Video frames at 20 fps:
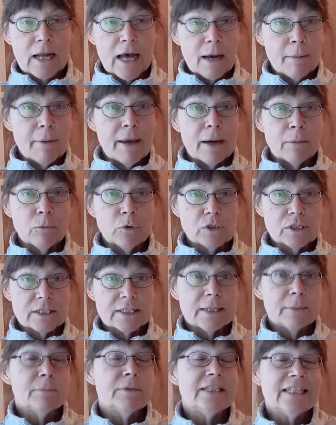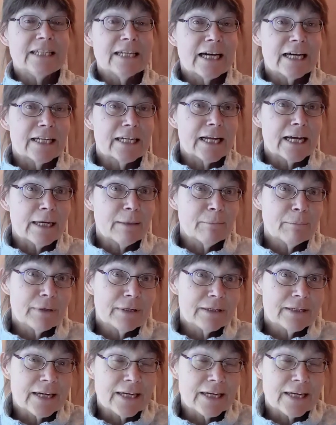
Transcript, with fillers: aber er musste dem Ding einen Namen,